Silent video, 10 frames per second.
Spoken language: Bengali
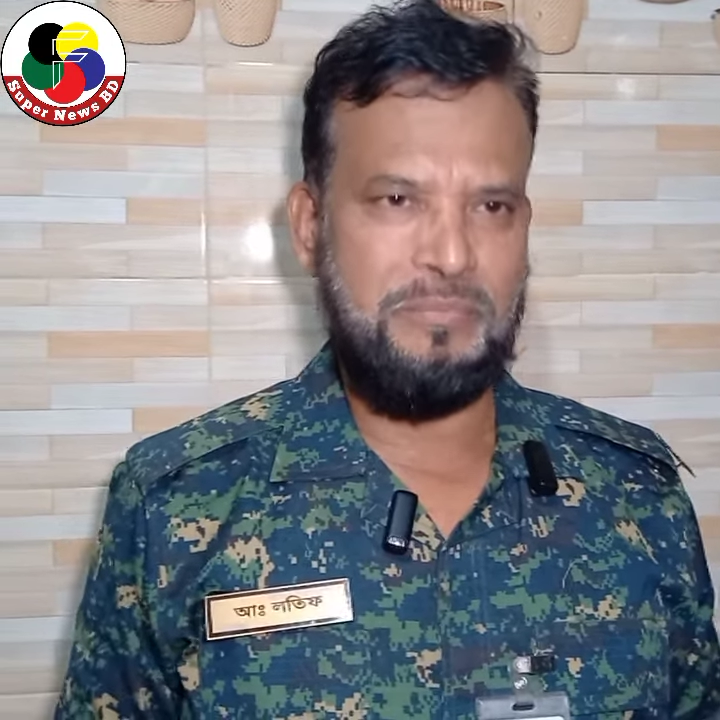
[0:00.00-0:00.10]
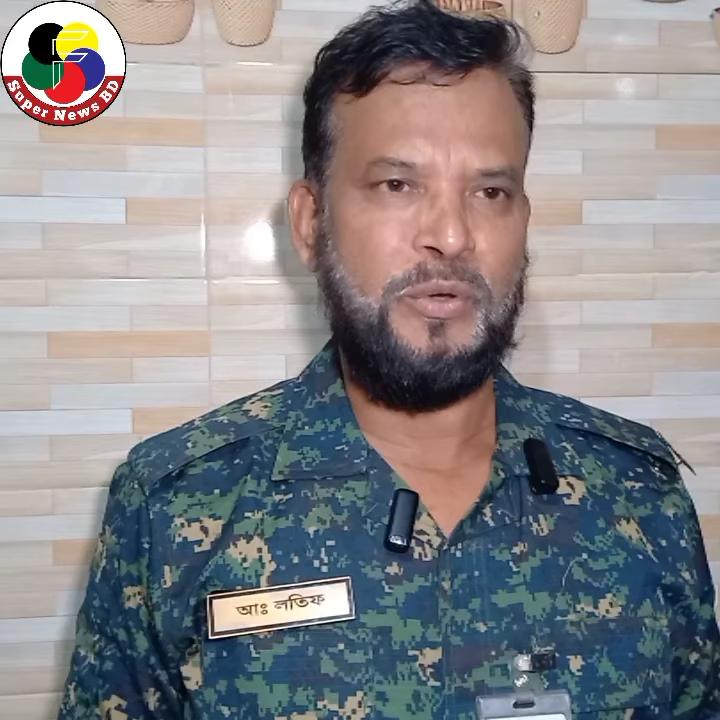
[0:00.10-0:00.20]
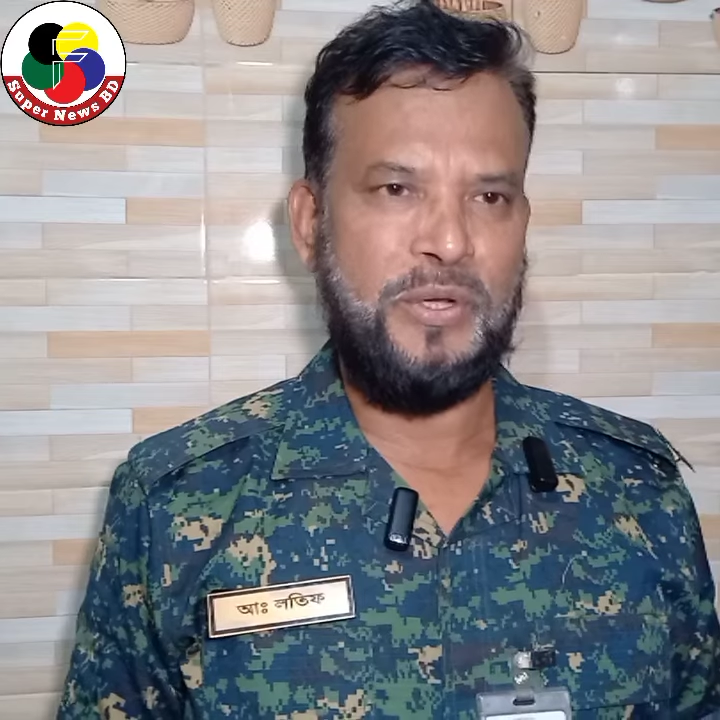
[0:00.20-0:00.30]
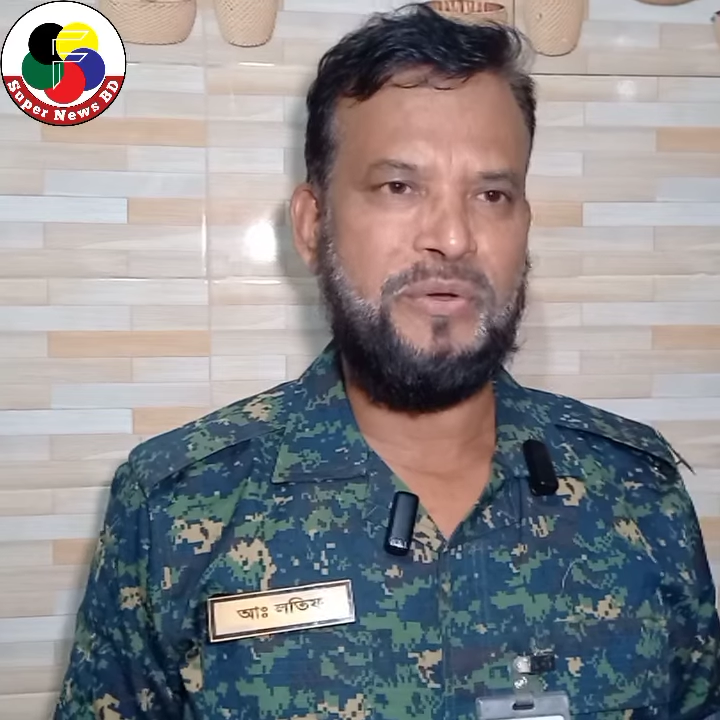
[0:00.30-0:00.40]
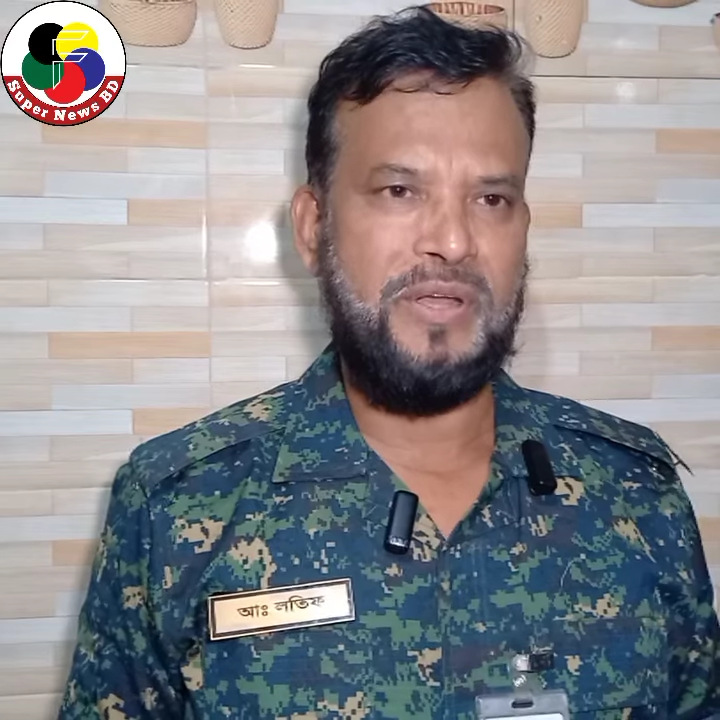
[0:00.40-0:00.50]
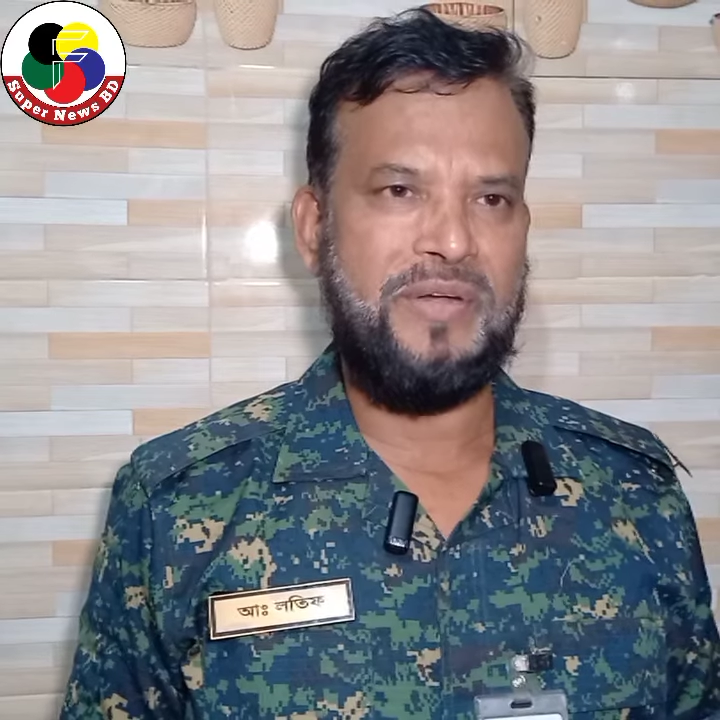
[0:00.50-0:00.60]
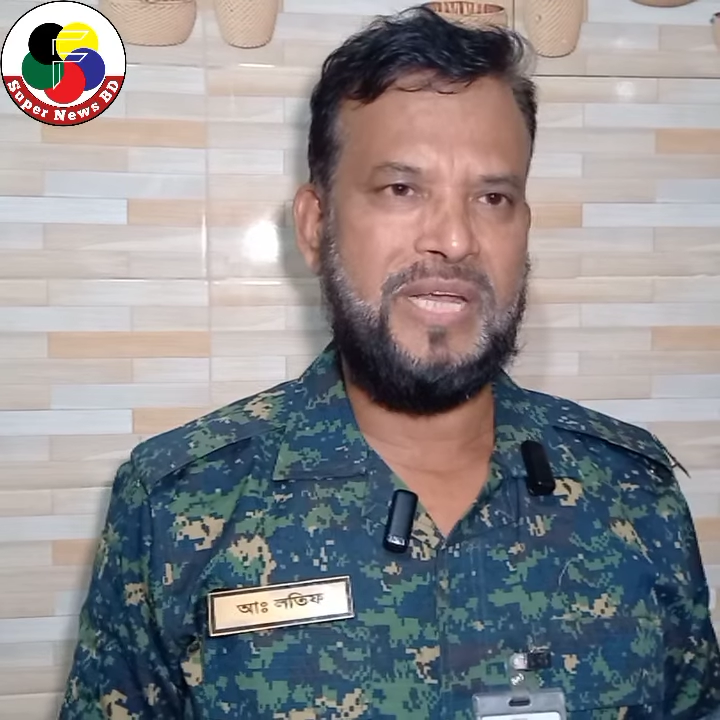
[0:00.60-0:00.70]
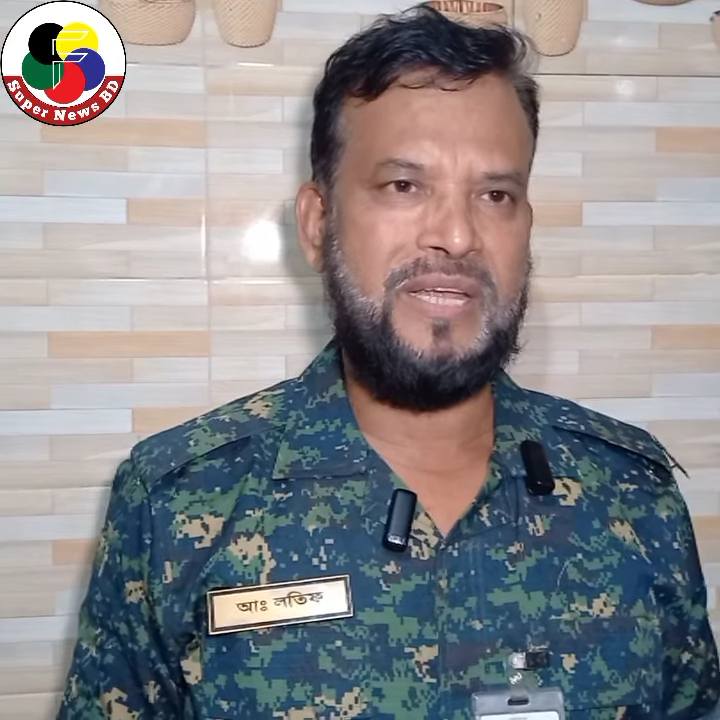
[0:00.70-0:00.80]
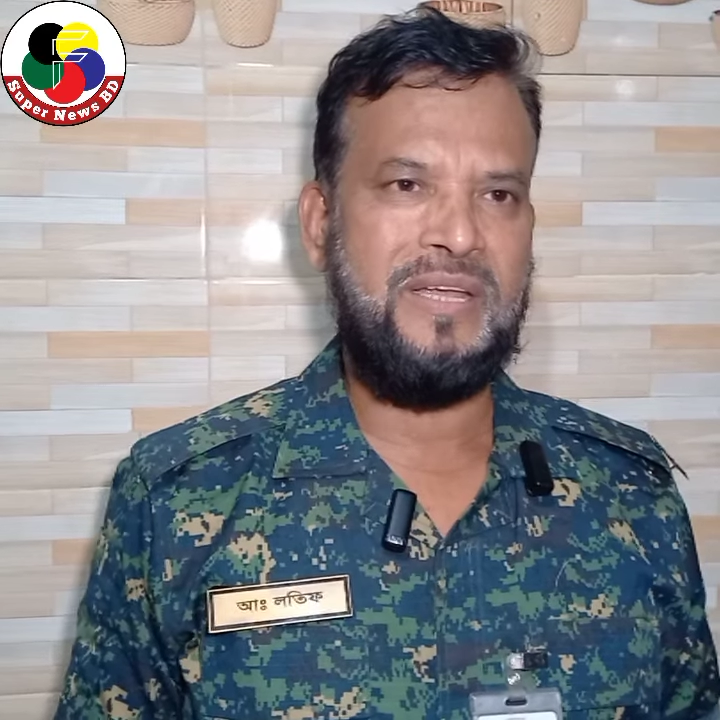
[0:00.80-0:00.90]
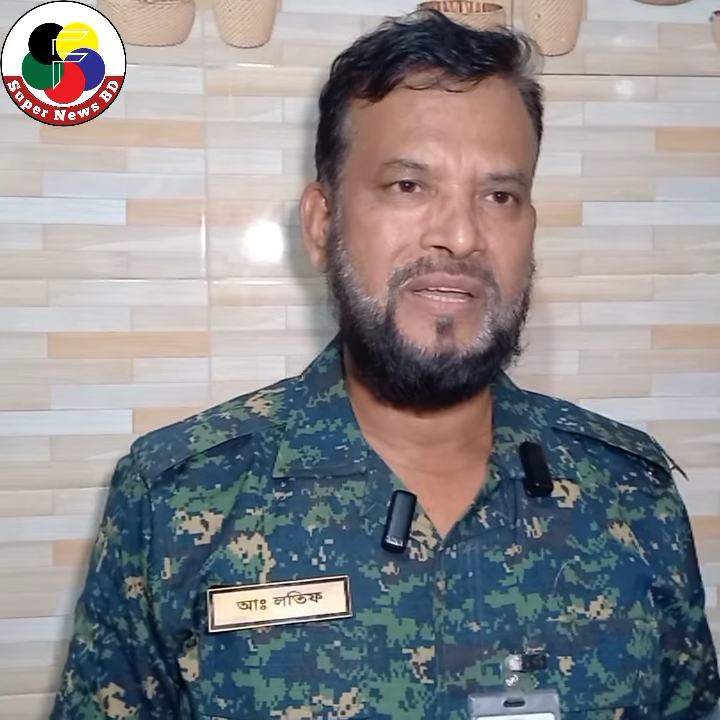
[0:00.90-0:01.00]
মনে করে
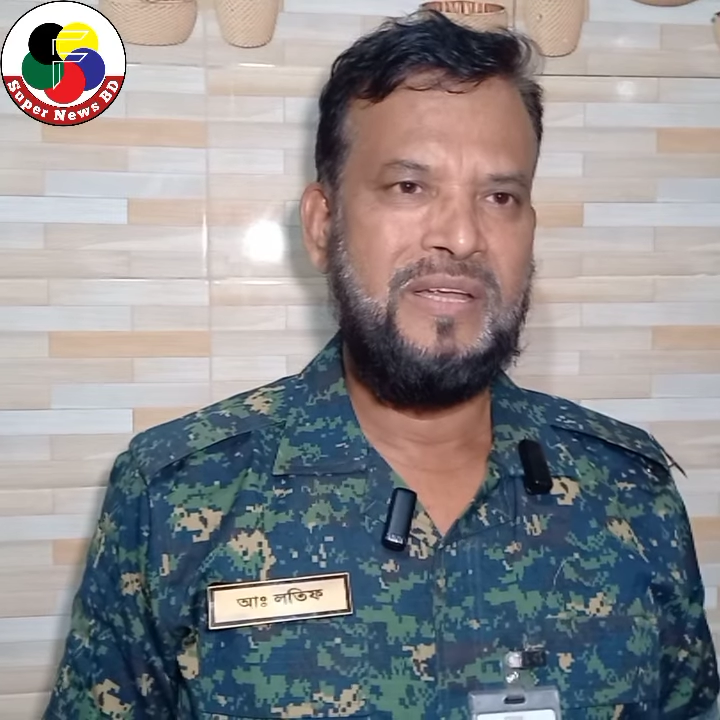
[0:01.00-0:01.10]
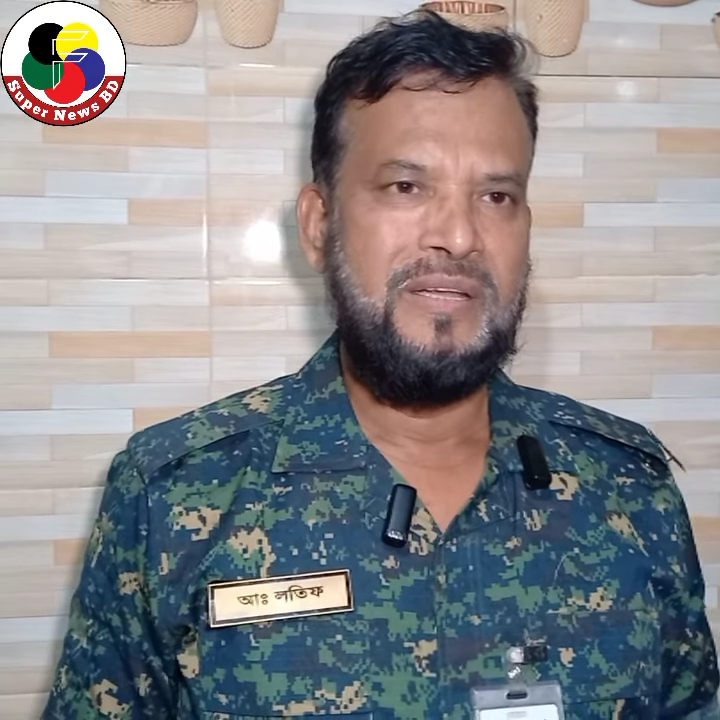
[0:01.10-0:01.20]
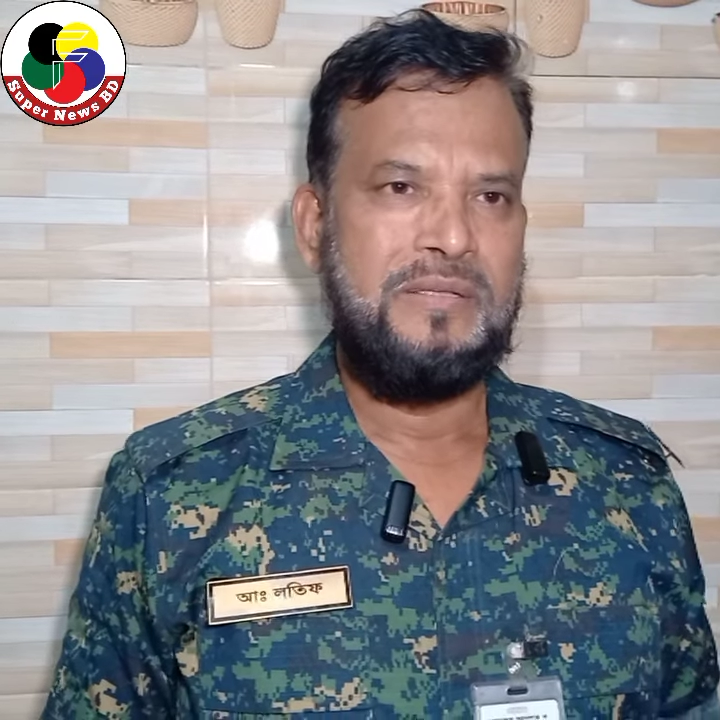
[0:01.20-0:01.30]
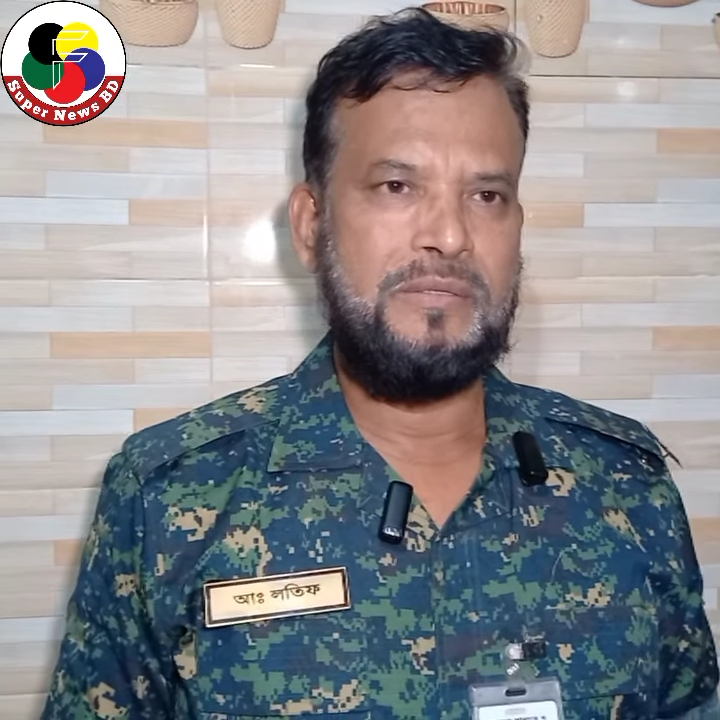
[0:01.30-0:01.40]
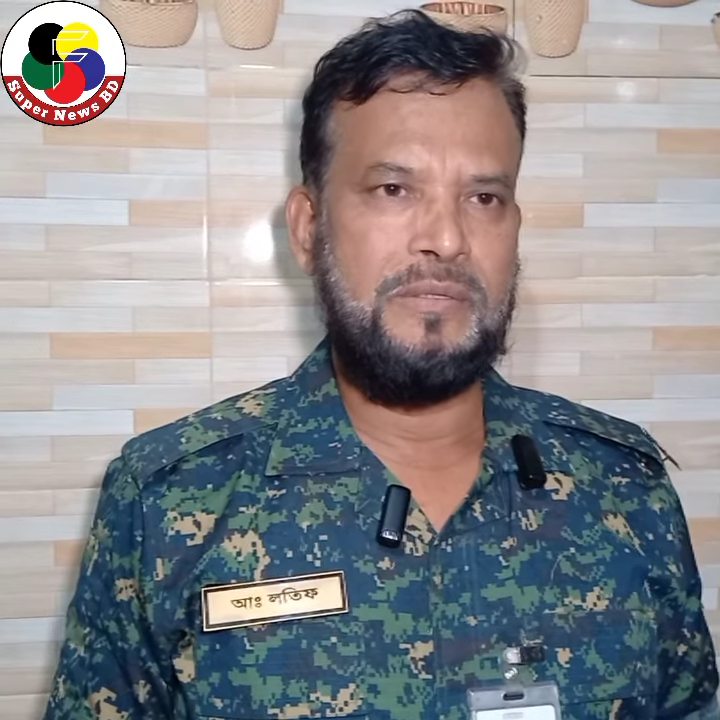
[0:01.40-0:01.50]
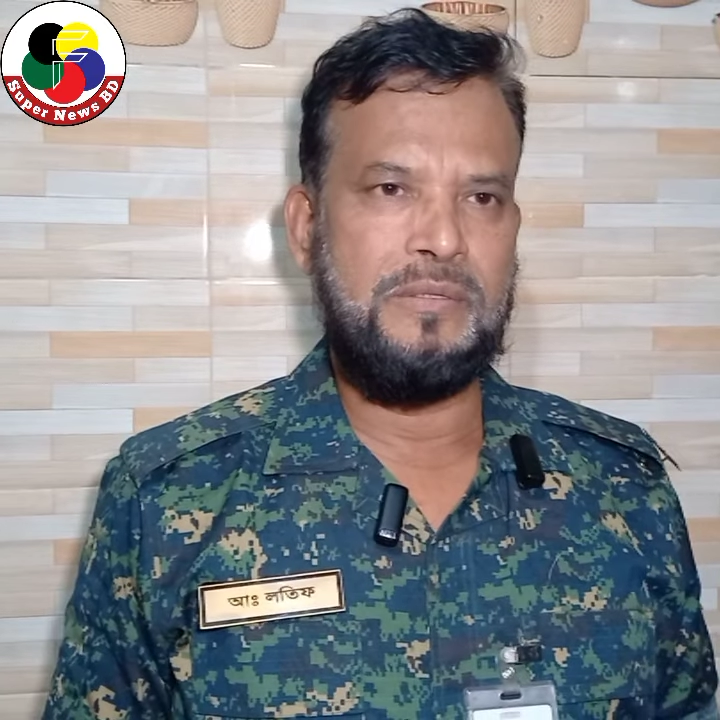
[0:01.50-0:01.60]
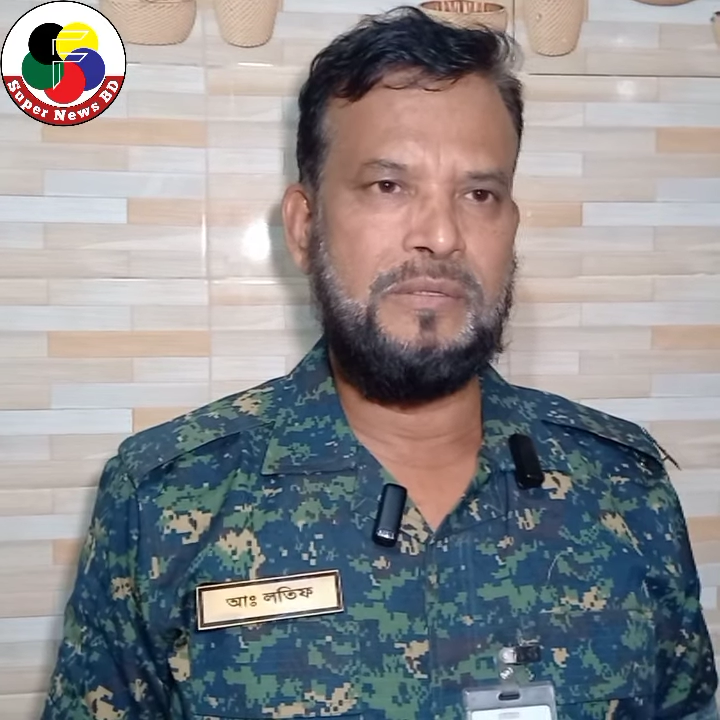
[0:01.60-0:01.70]
অনেকে তো